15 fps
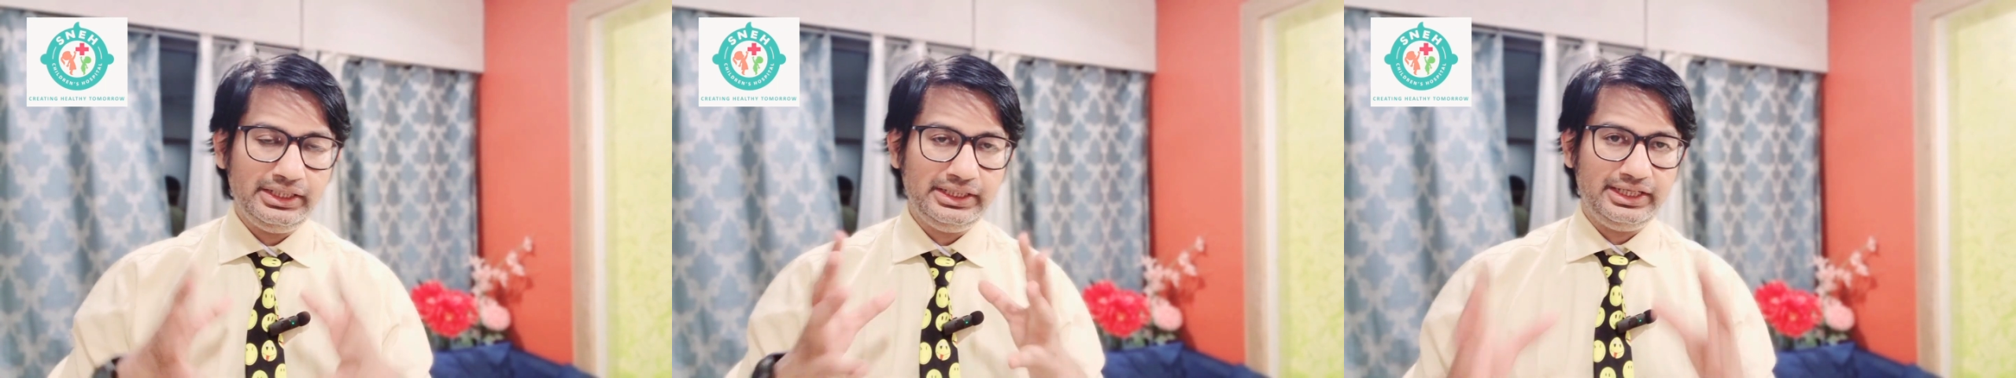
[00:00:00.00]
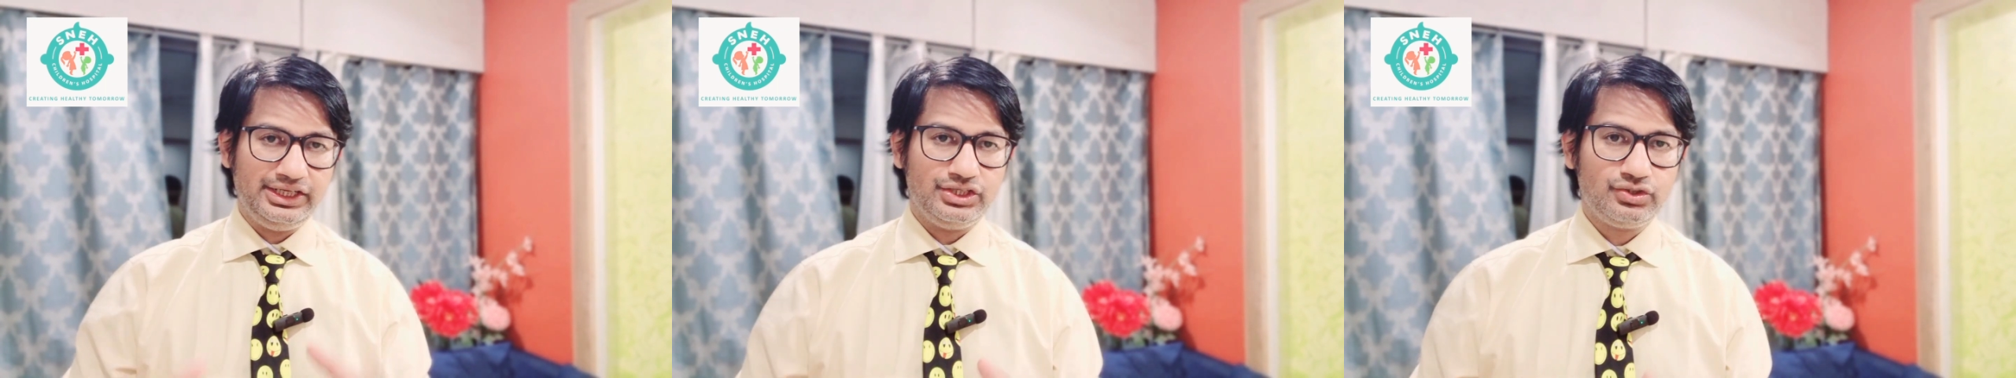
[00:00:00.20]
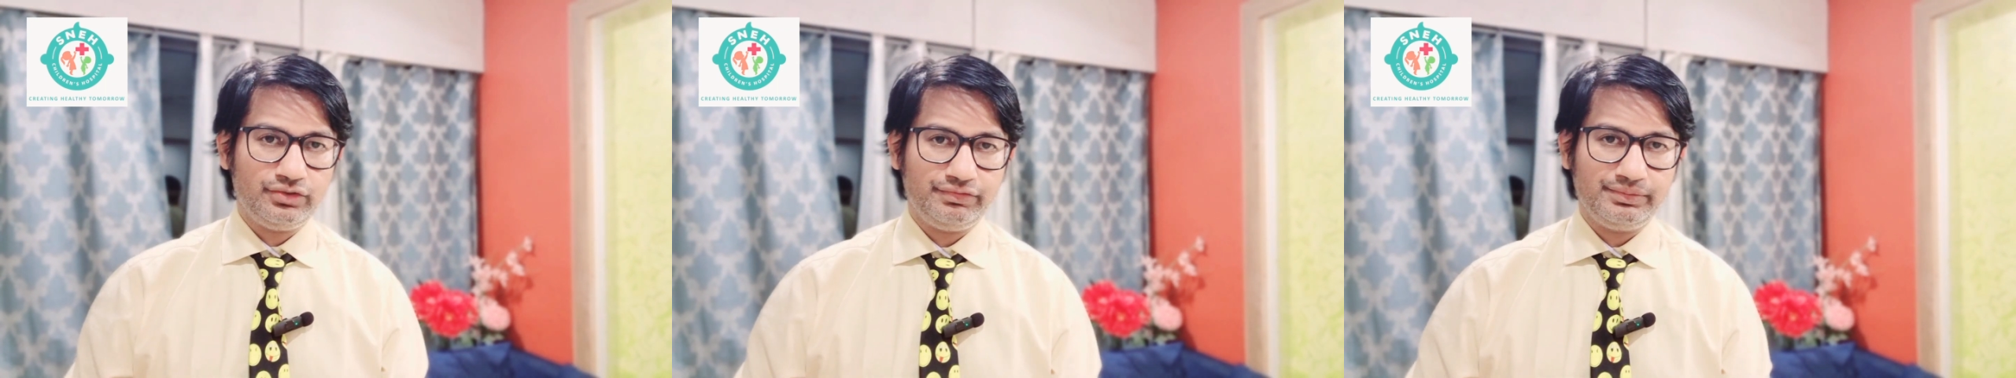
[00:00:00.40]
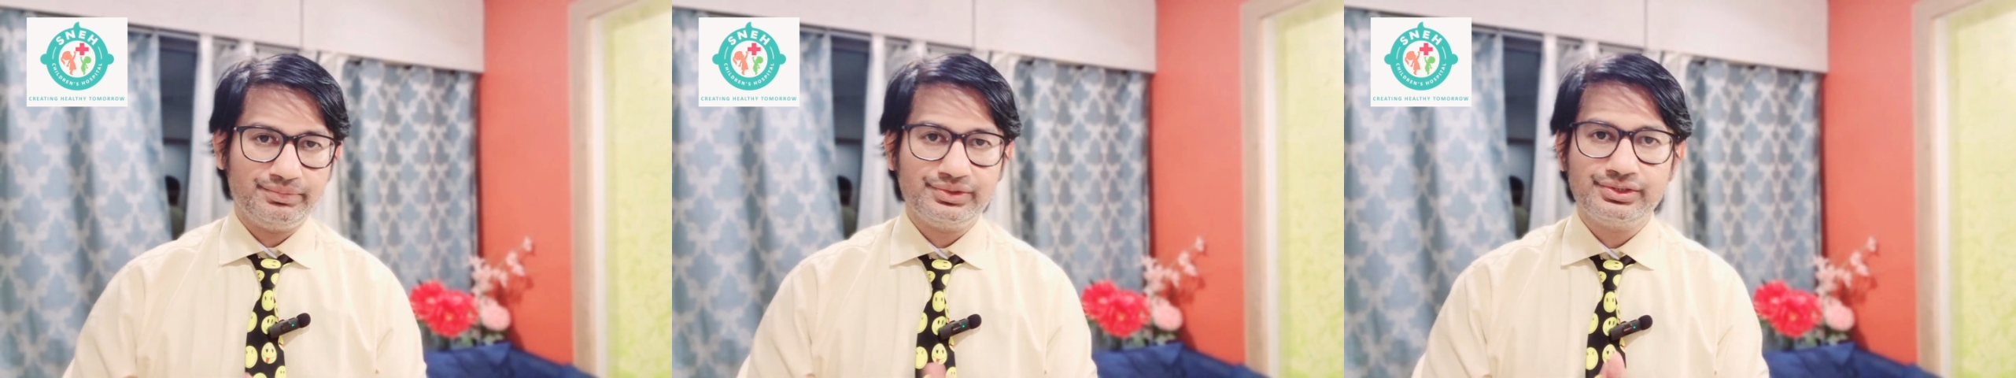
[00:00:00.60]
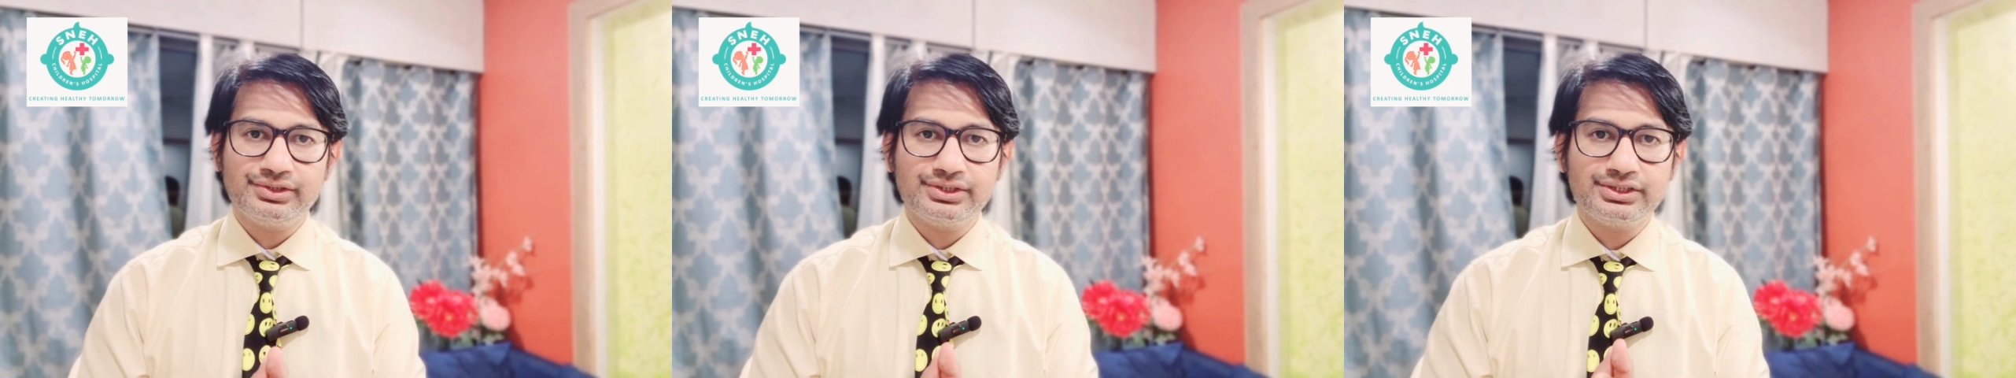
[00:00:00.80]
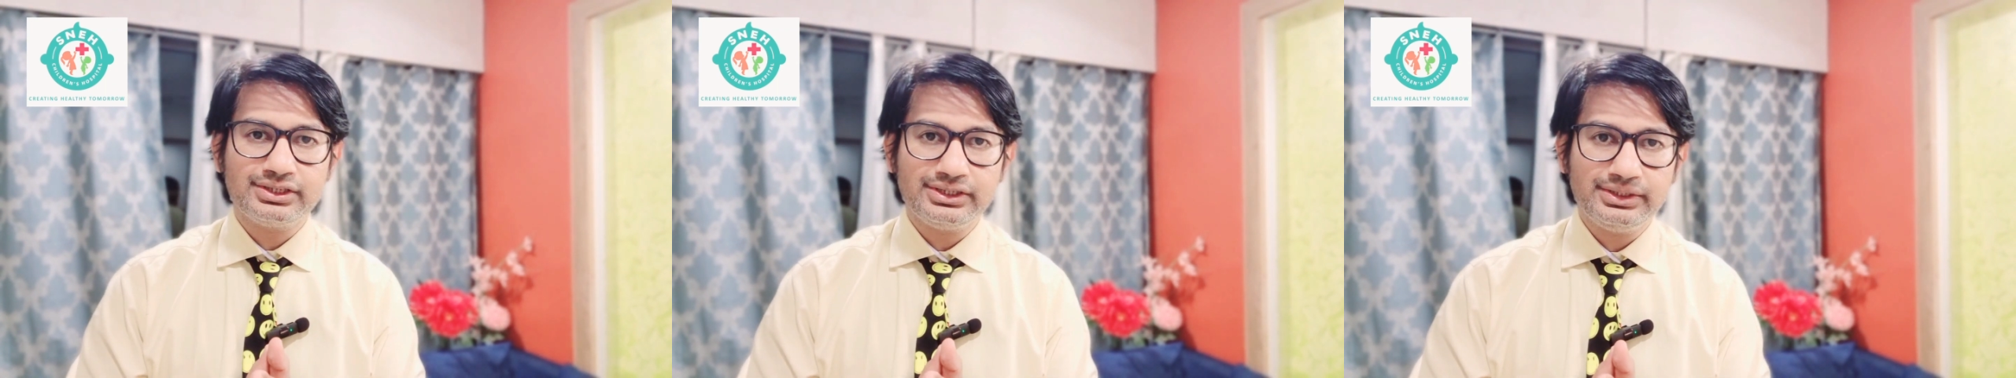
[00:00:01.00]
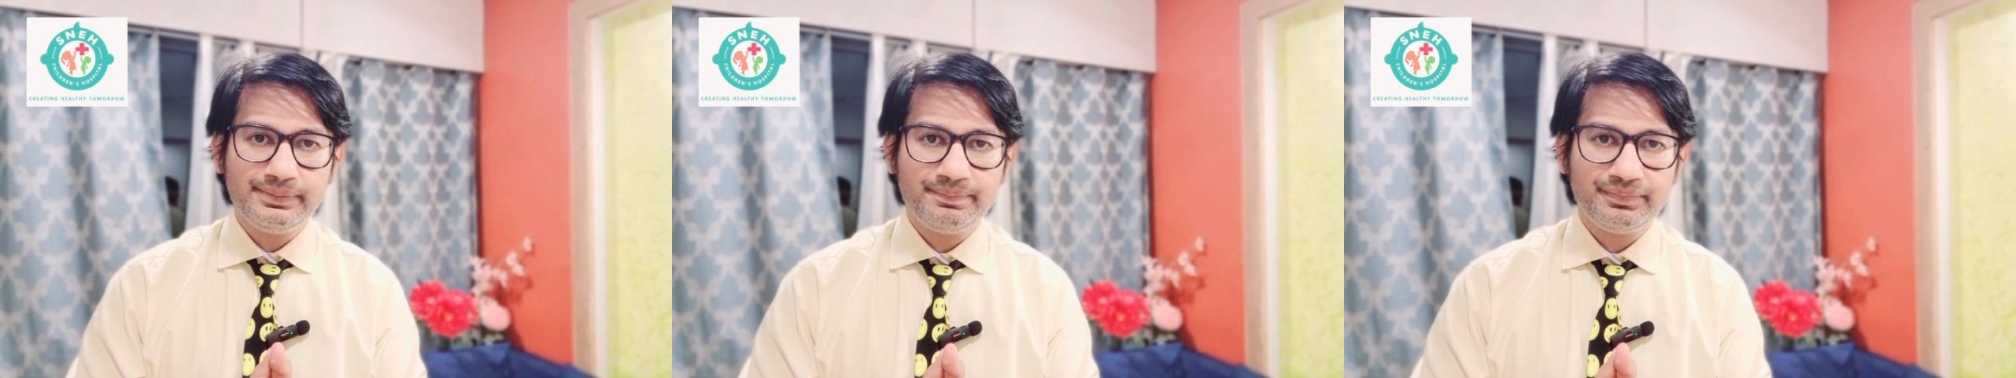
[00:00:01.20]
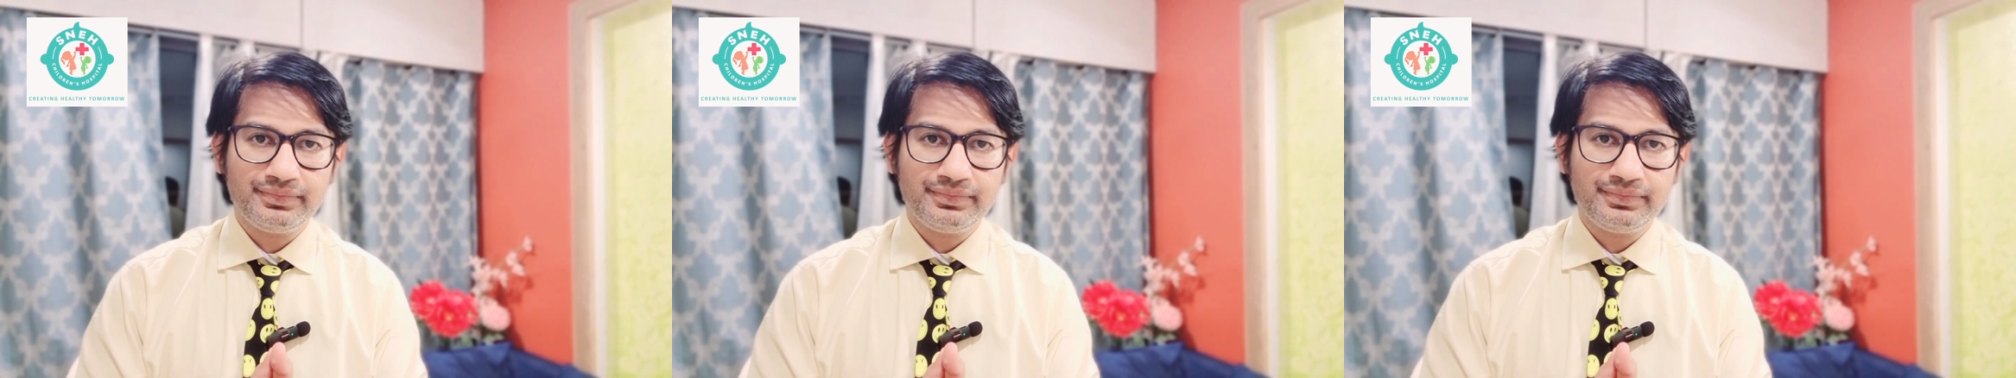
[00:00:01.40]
इन केस ऑफ इमरजेंसी